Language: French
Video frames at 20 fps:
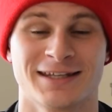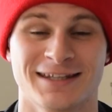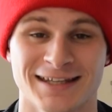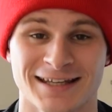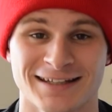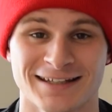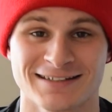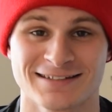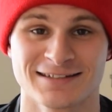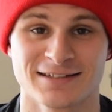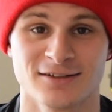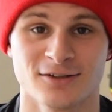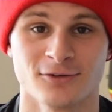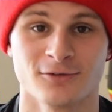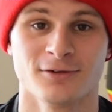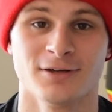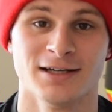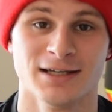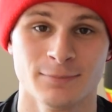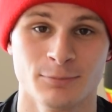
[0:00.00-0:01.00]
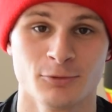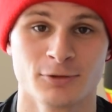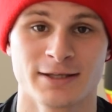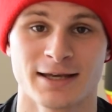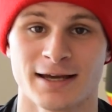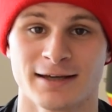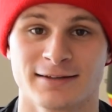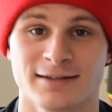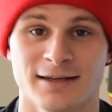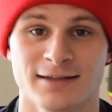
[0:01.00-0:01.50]
les cas d'accident les plus
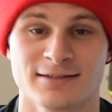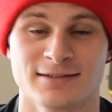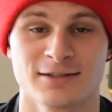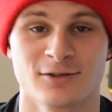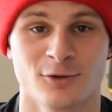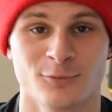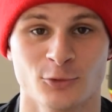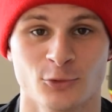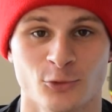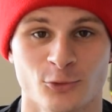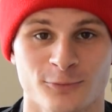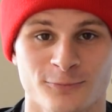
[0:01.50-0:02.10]
caractéristiques en moto.